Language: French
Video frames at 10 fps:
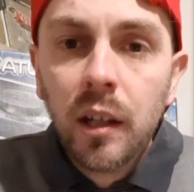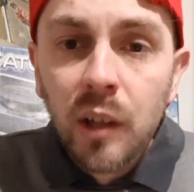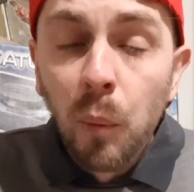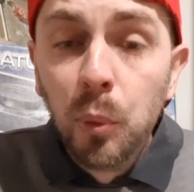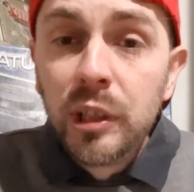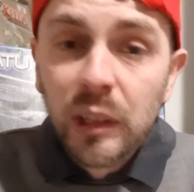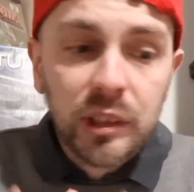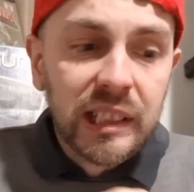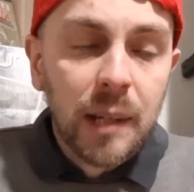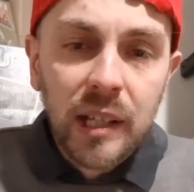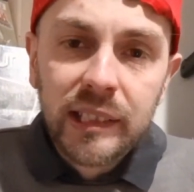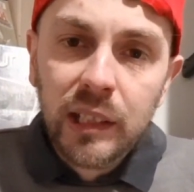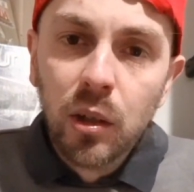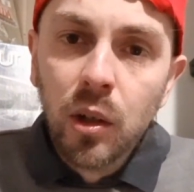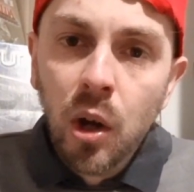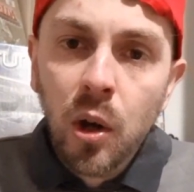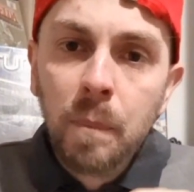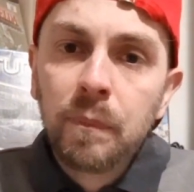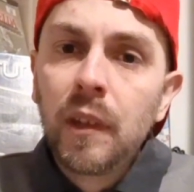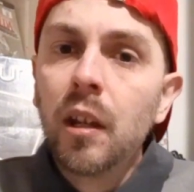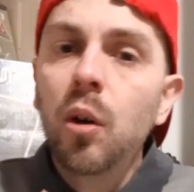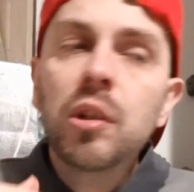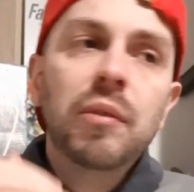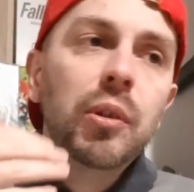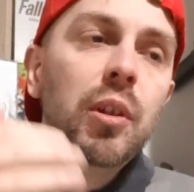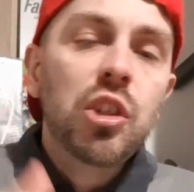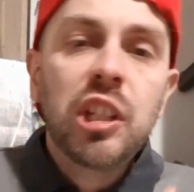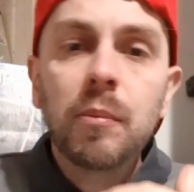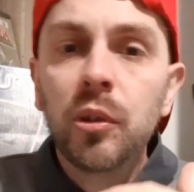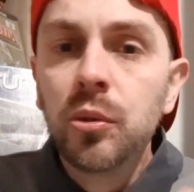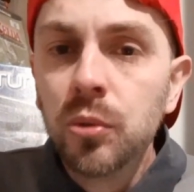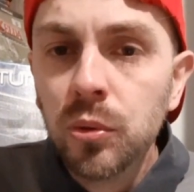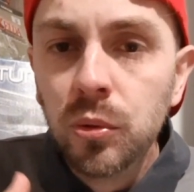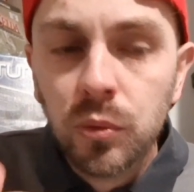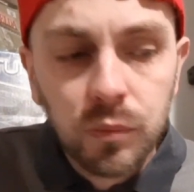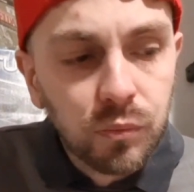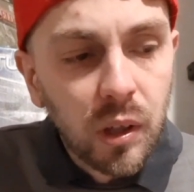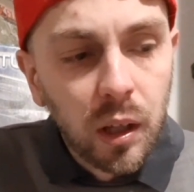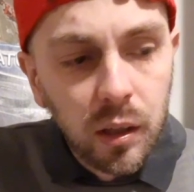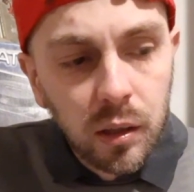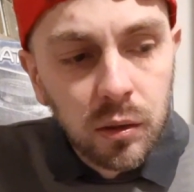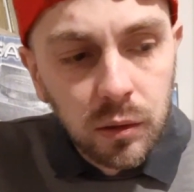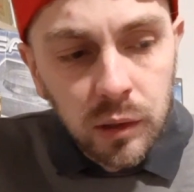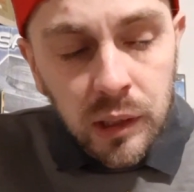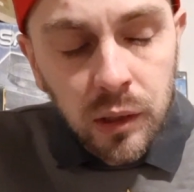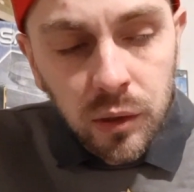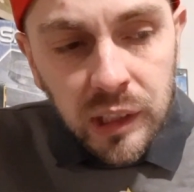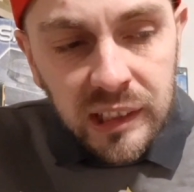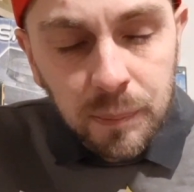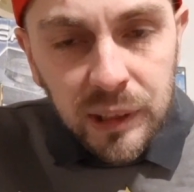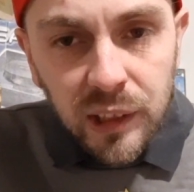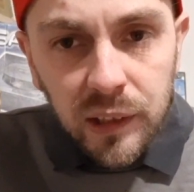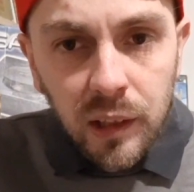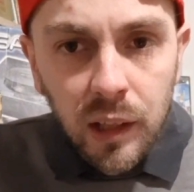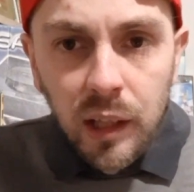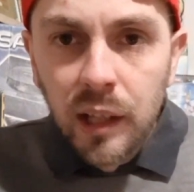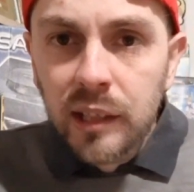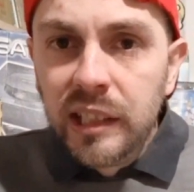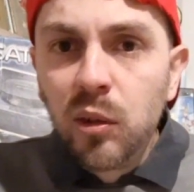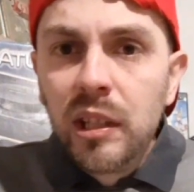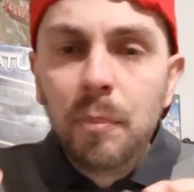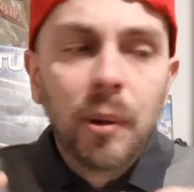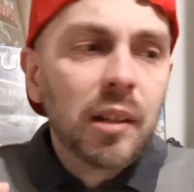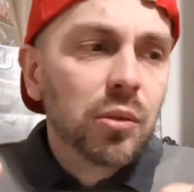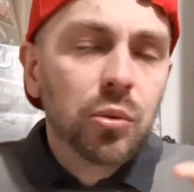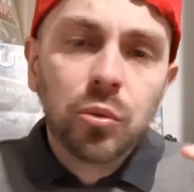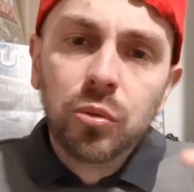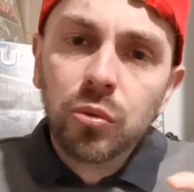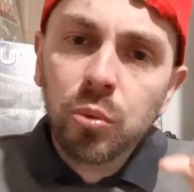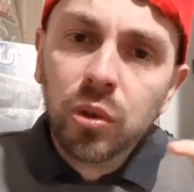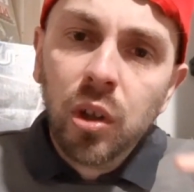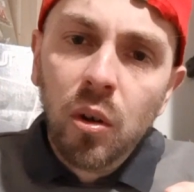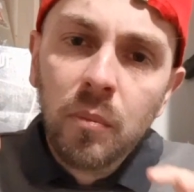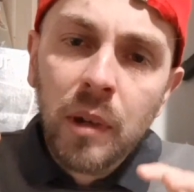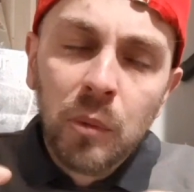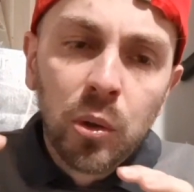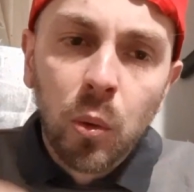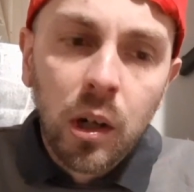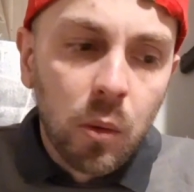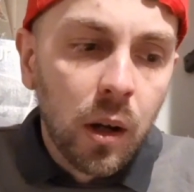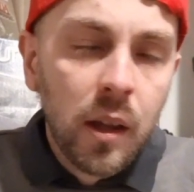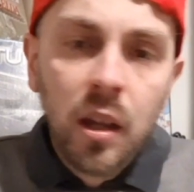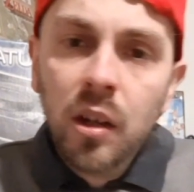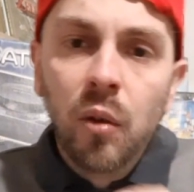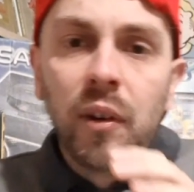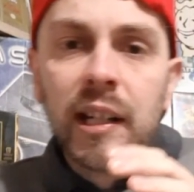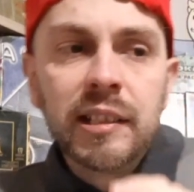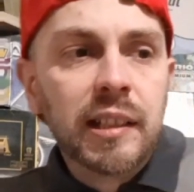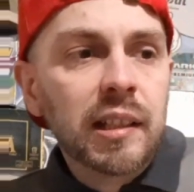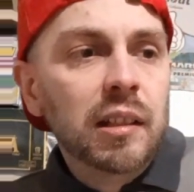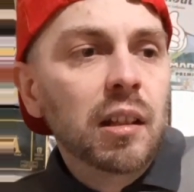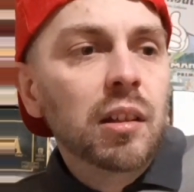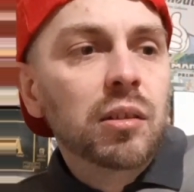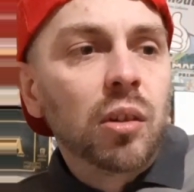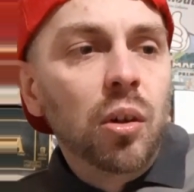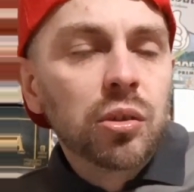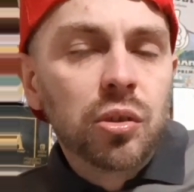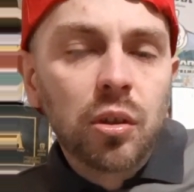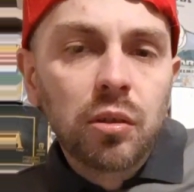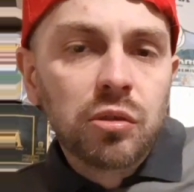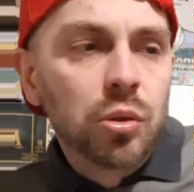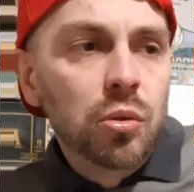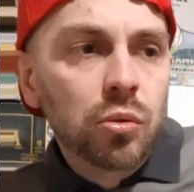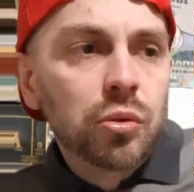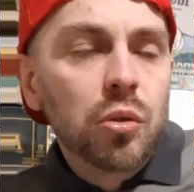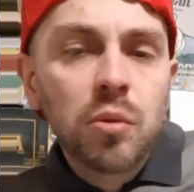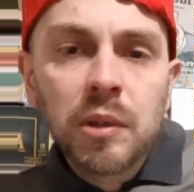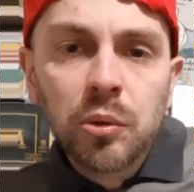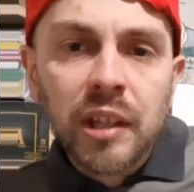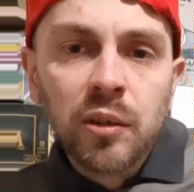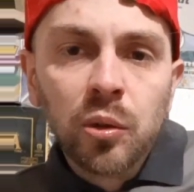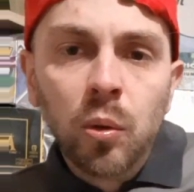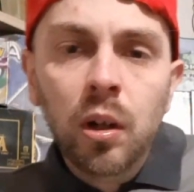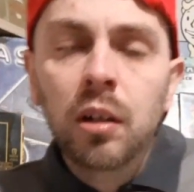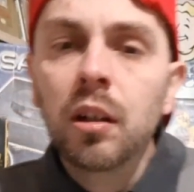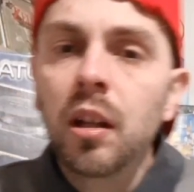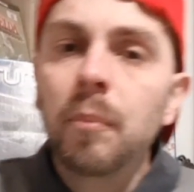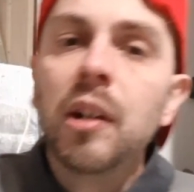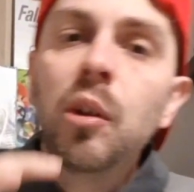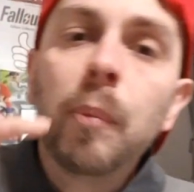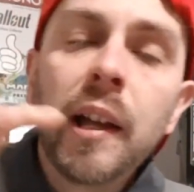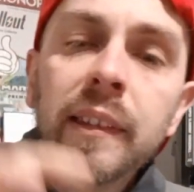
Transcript: Et en plus, c'est aussi ce qui est bien, c'est euh, au niveau de l'enchaînement du... des épisodes, c'est qu'on n'est pas tout le temps au même endroit, quoi. On va rester 30 secondes, une minute à un endroit, par exemple à